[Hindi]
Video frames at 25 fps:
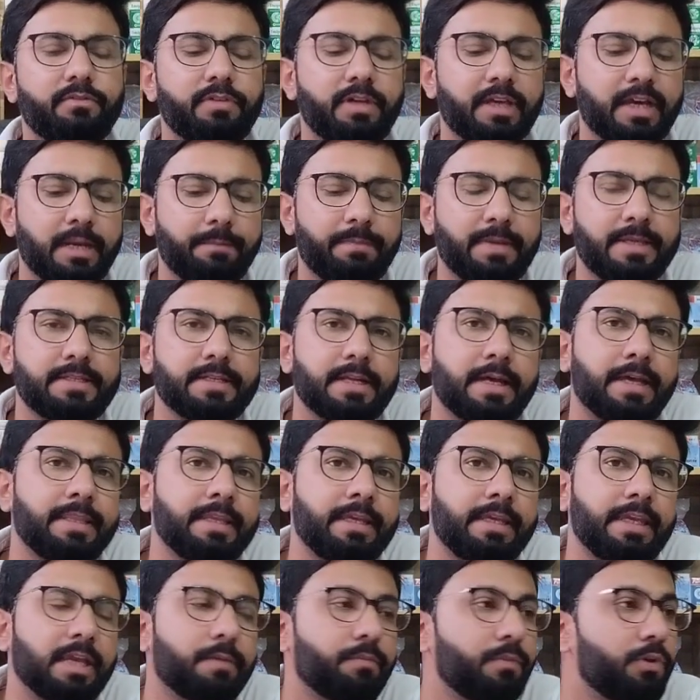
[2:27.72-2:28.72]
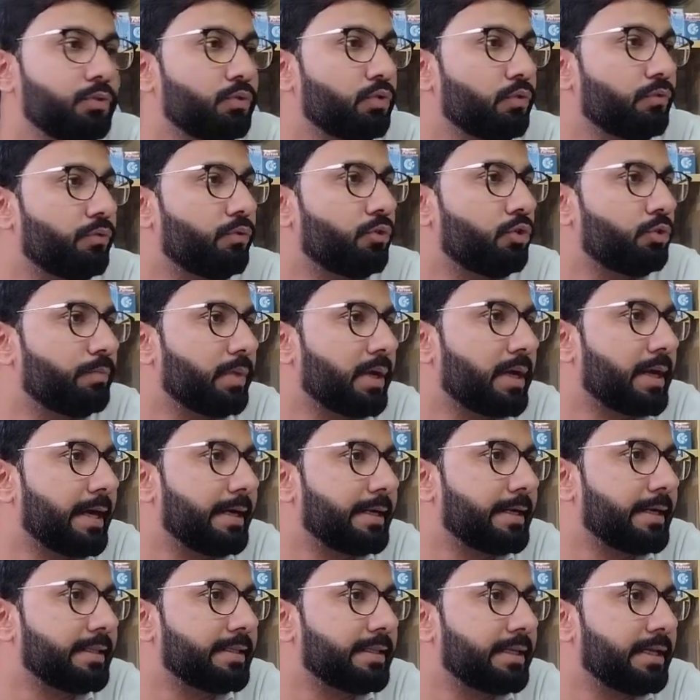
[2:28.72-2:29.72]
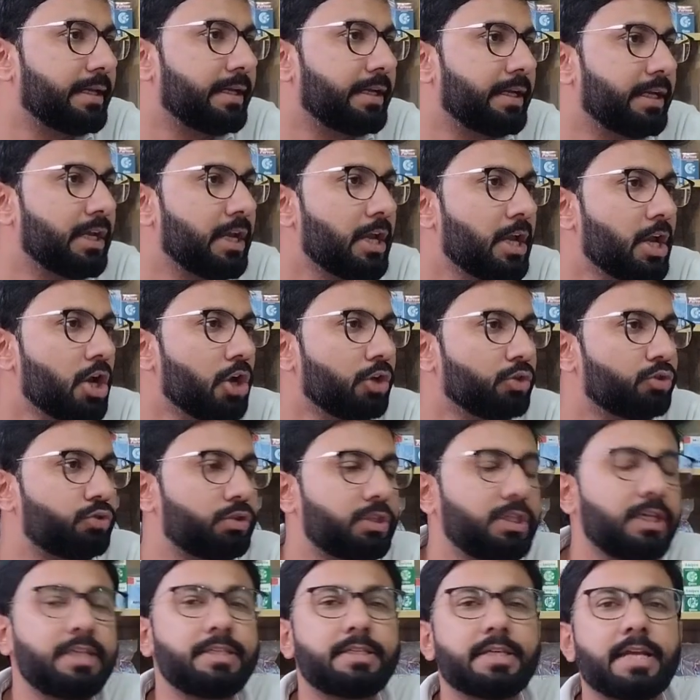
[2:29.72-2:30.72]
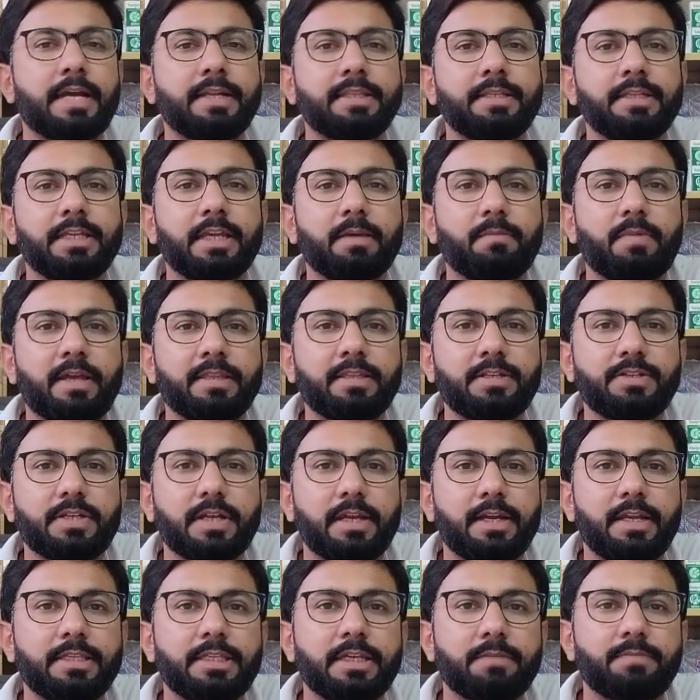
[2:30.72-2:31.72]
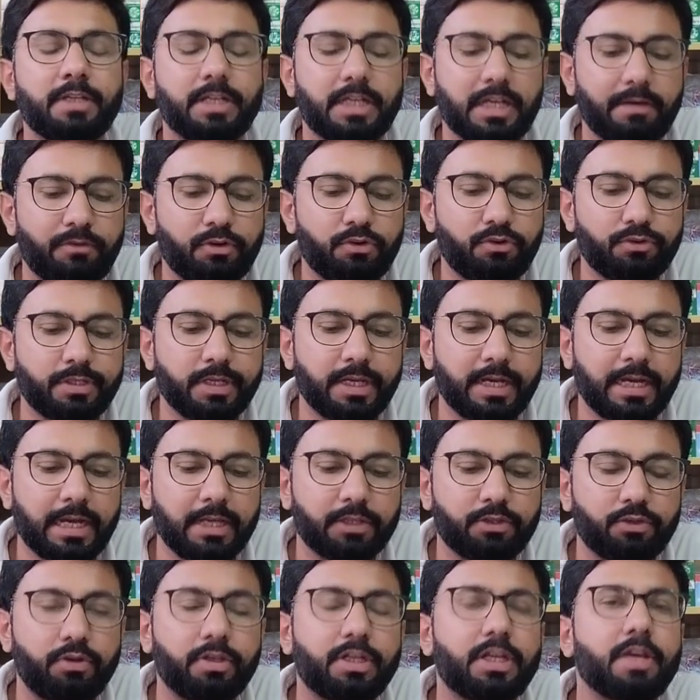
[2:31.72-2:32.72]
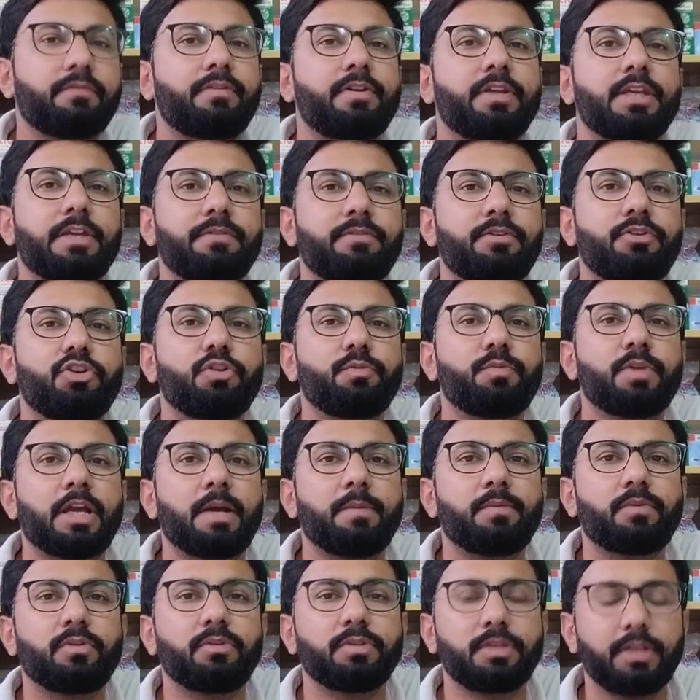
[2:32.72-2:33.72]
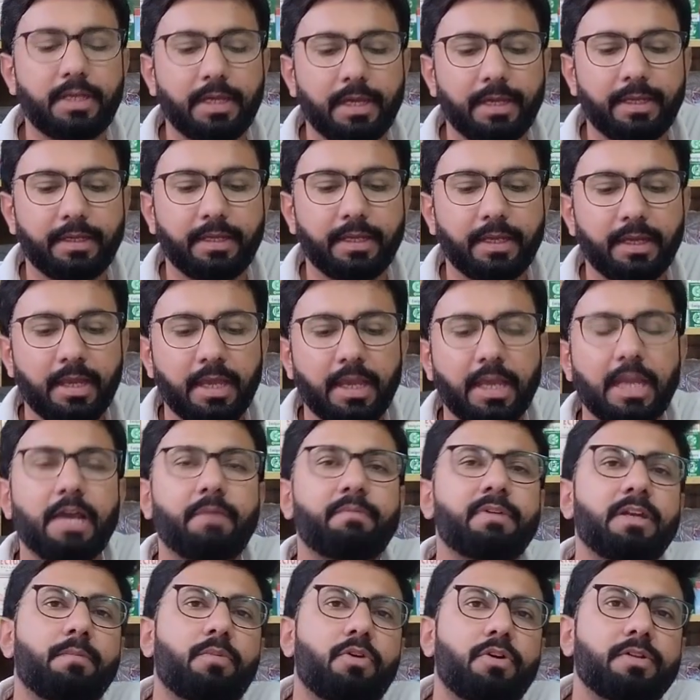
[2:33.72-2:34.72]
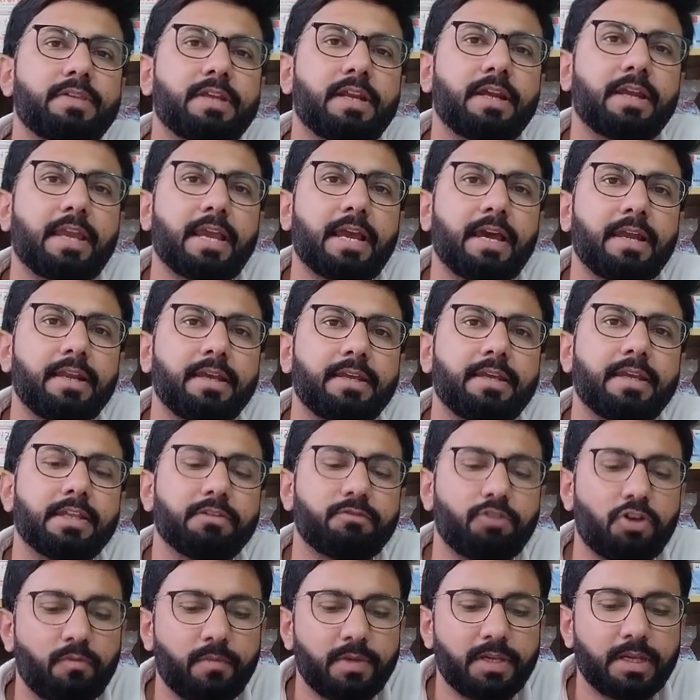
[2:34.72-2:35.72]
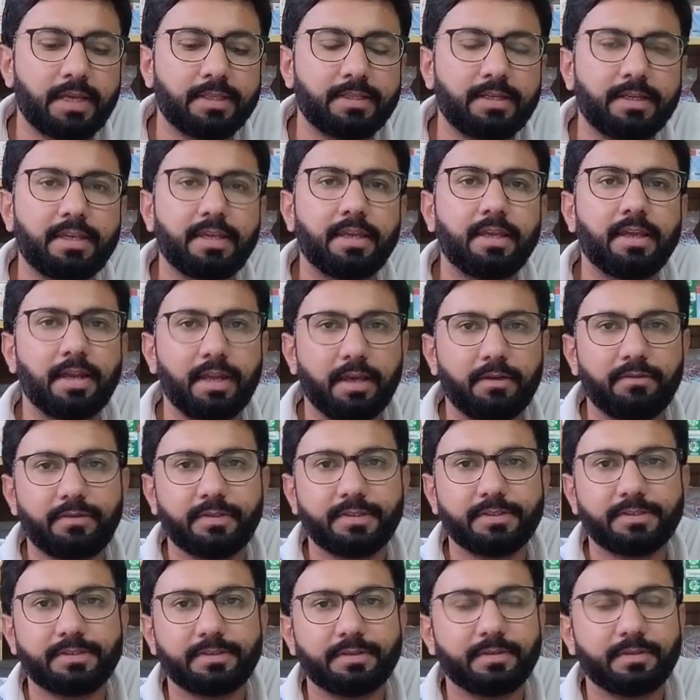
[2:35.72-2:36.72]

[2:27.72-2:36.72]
घर पे चला देंगे हम इनको फ़ोन पे गाइड करते रहेंगे तो तीन चार दिन के बाद इंशाल्लाह जब रिकवर हो जाएगा तो रिकवरी की वीडियो भी आपको दिखाएंगे अपना बहुत सारा ख्याल रखें गाँव में याद रखें अलावा